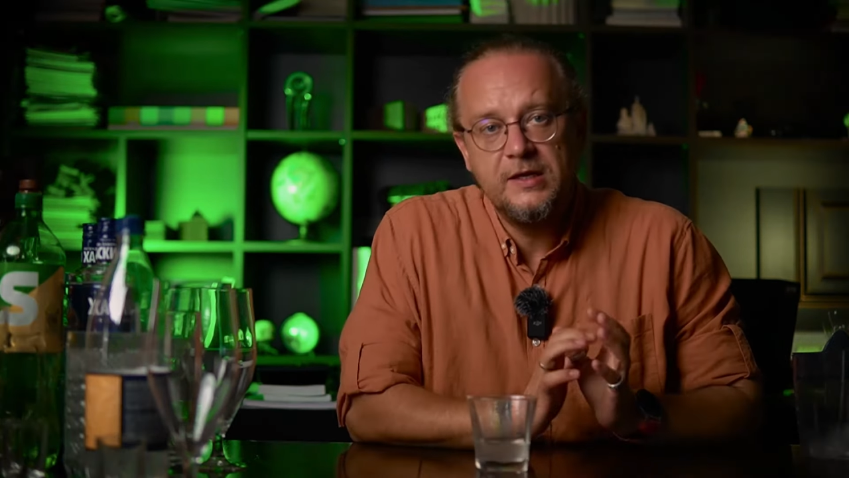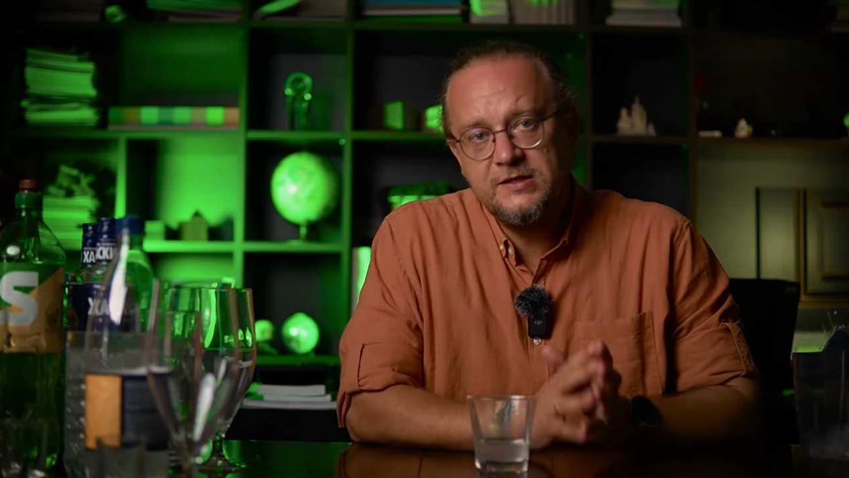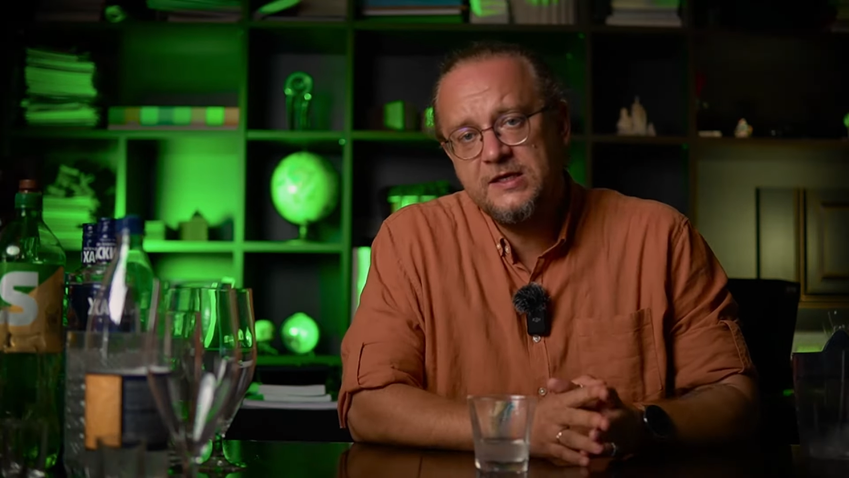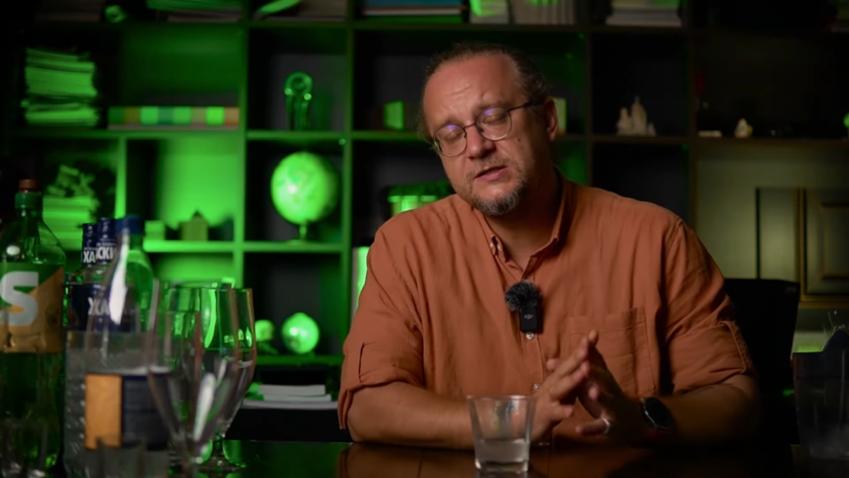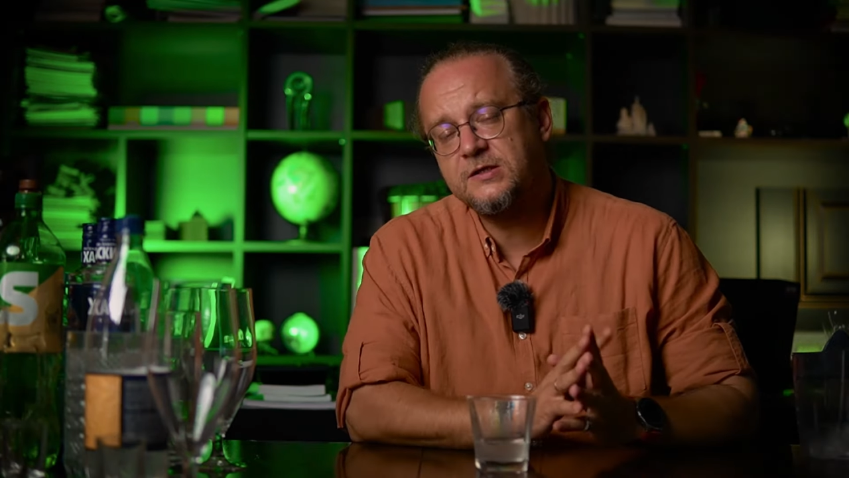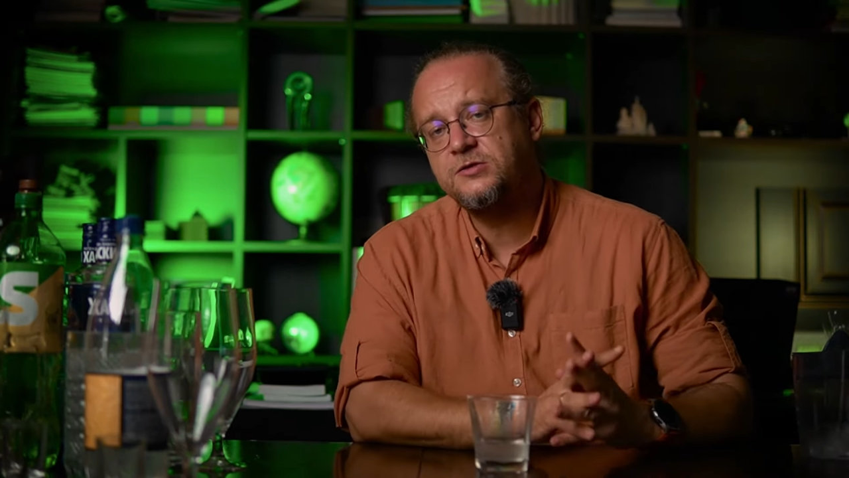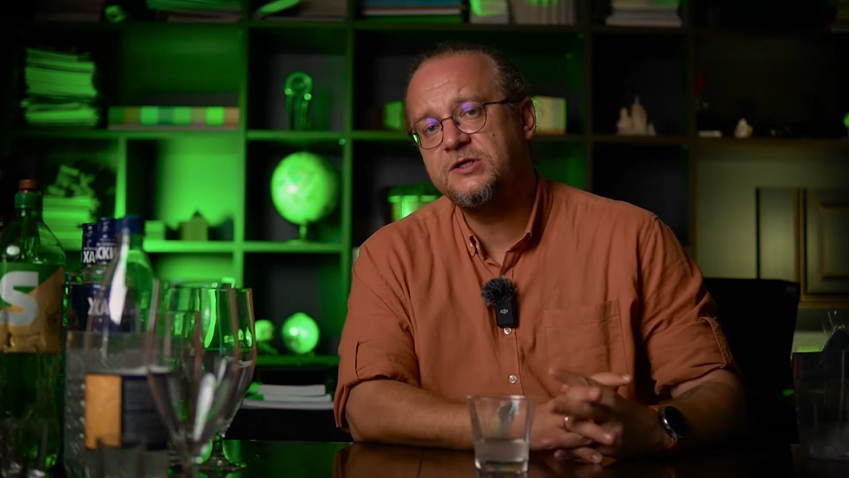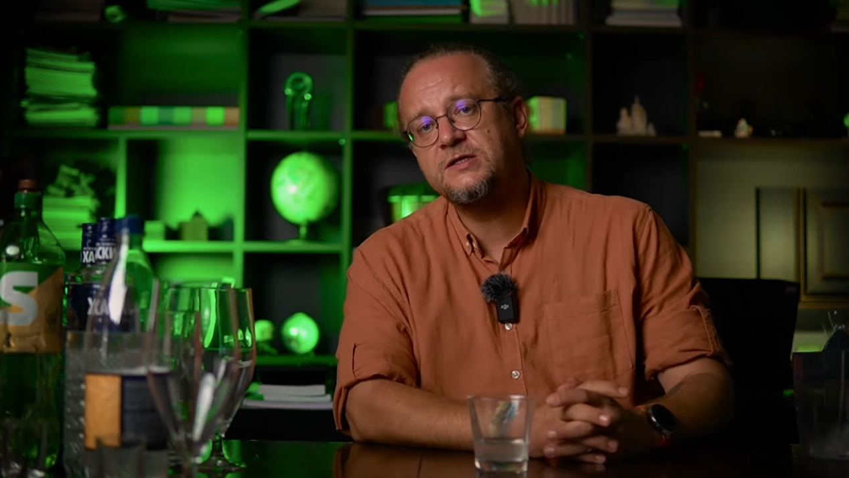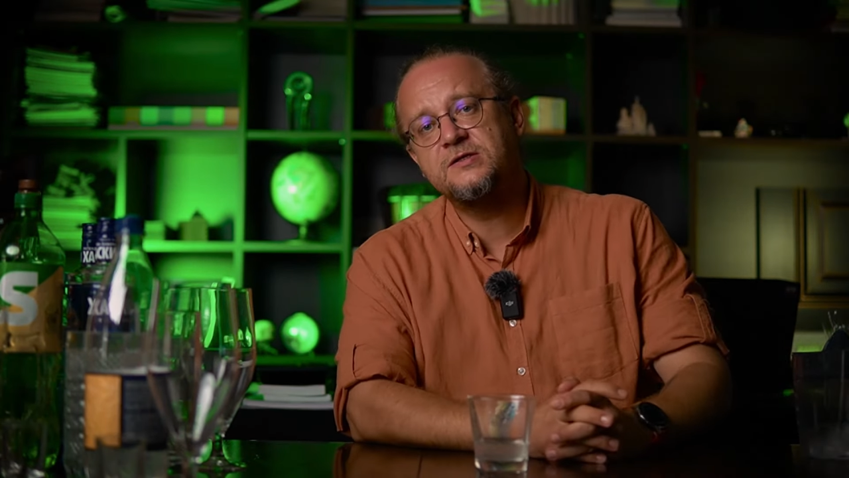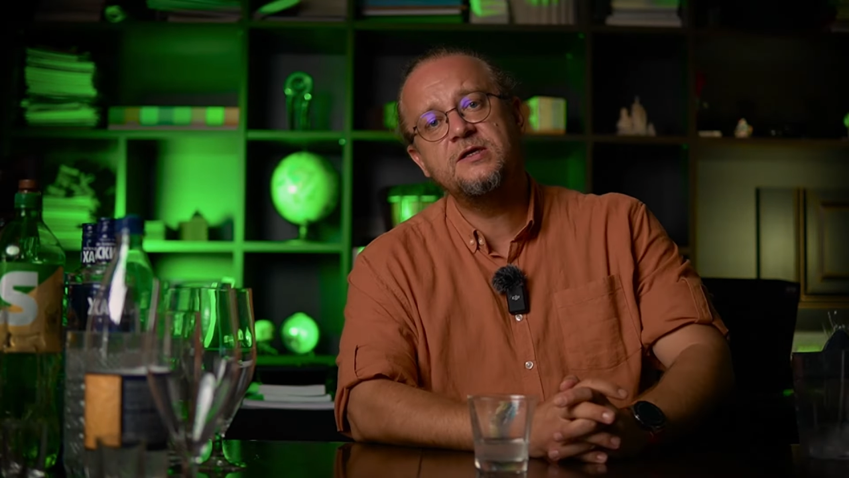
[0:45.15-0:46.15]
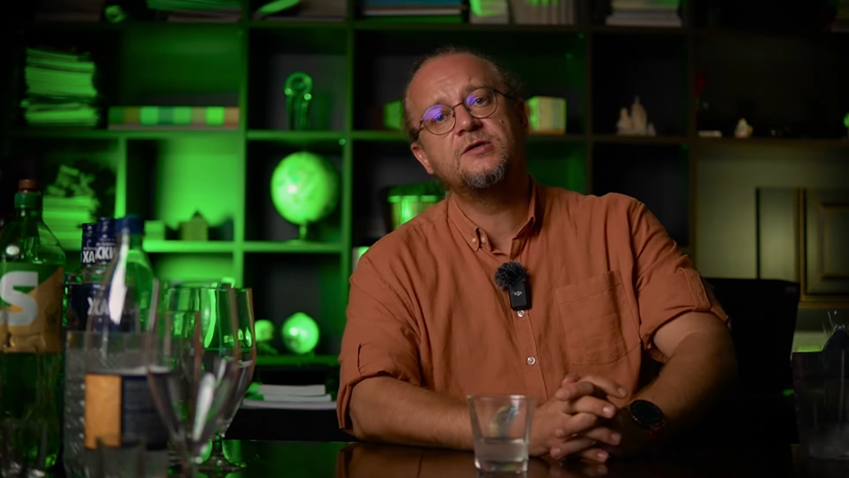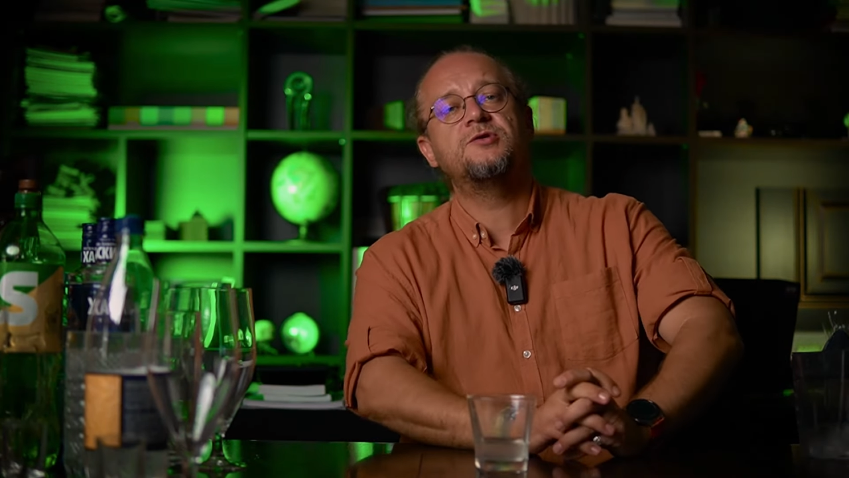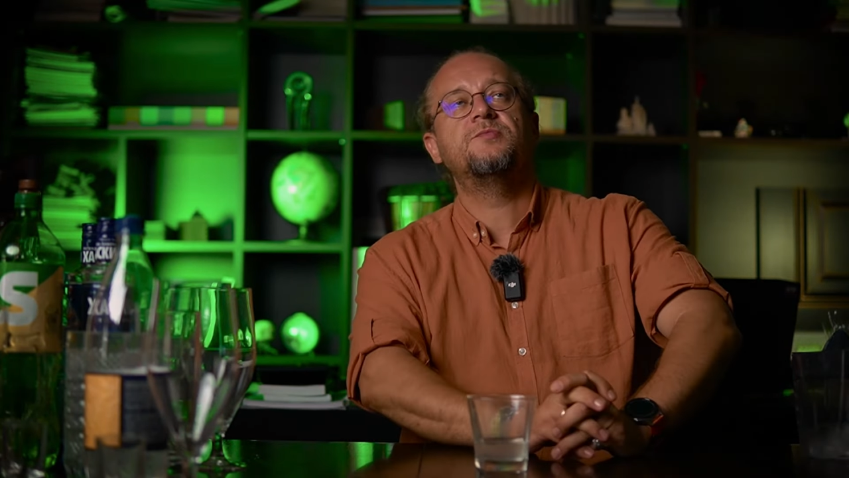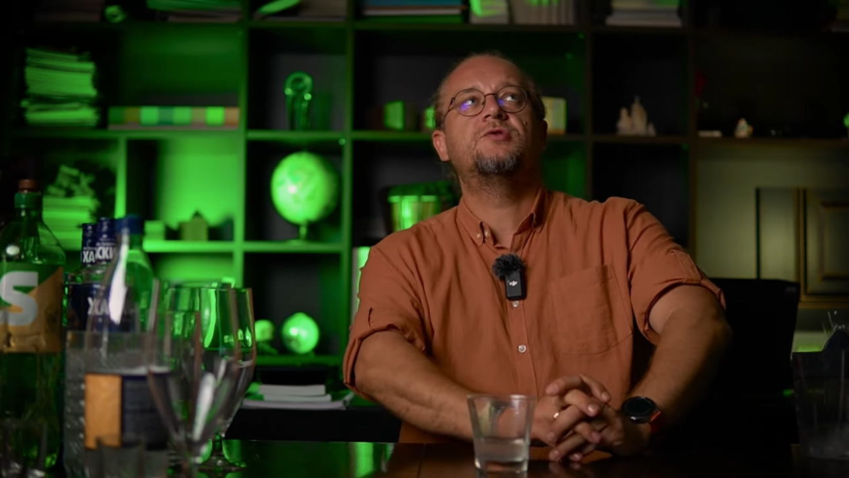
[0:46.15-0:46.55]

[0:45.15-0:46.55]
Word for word: Идея заключается в следующем,